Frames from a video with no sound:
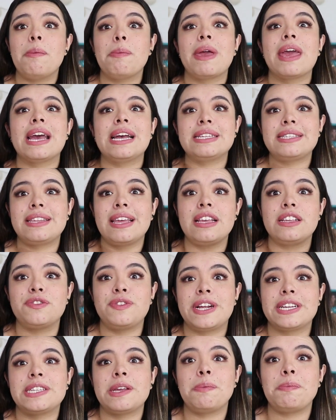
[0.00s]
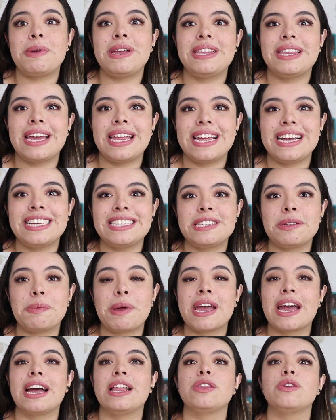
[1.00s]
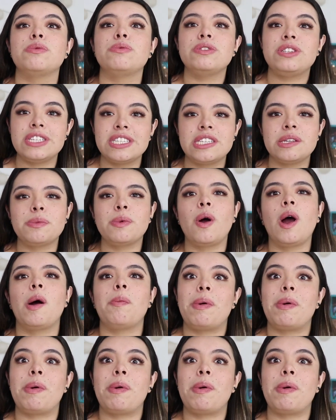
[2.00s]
vi este disfraz en Pinterest, me encantó muchísimo,